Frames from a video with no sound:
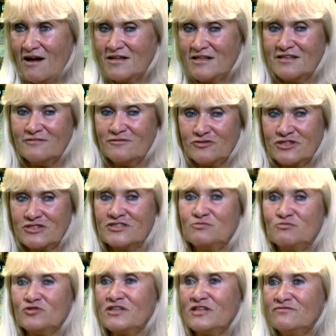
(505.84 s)
ale
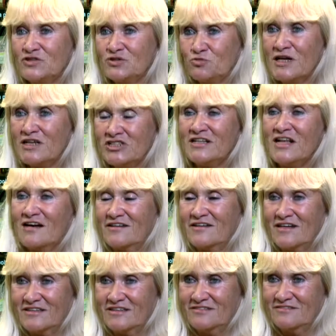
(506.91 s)
jednocześnie można wysłuchać
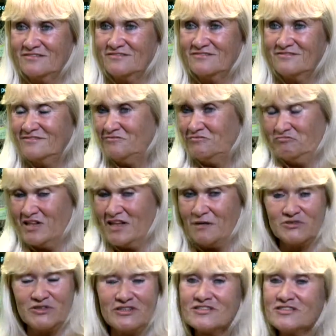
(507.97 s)
nagrań. Dla
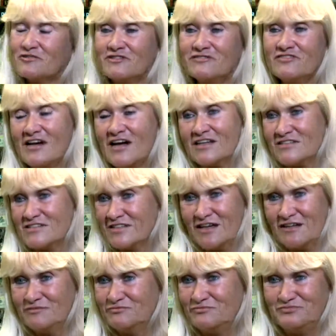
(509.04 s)
mnie jest to
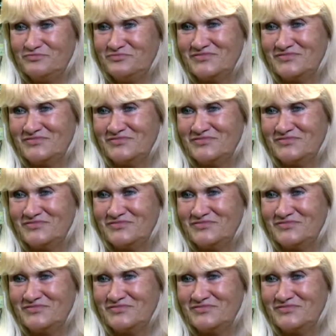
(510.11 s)
rewelacja.